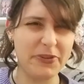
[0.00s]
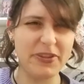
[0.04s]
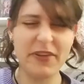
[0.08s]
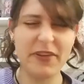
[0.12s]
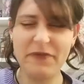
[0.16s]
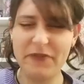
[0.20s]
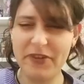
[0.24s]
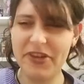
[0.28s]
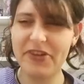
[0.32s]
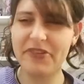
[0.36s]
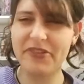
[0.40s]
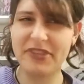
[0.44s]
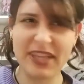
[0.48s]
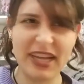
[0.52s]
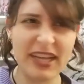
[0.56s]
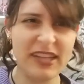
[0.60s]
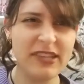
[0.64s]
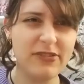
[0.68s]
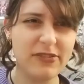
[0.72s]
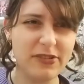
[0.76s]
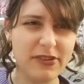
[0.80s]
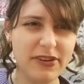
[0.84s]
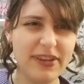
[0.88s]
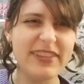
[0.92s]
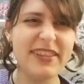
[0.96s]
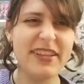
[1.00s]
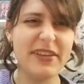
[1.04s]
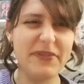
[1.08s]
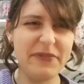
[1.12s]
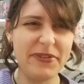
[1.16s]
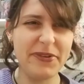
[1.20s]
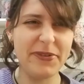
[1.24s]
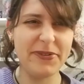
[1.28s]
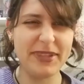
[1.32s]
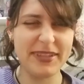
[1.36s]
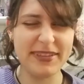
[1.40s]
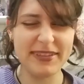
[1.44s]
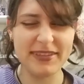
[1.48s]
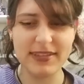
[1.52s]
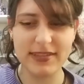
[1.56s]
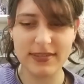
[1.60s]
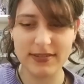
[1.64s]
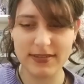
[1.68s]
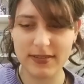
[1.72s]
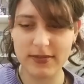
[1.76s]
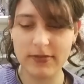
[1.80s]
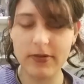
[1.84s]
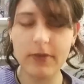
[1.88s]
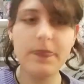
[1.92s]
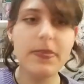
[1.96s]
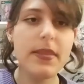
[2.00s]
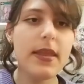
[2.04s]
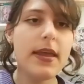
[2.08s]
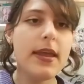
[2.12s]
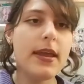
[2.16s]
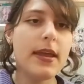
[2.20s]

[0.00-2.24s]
davvero tanto e davvero tantissimo.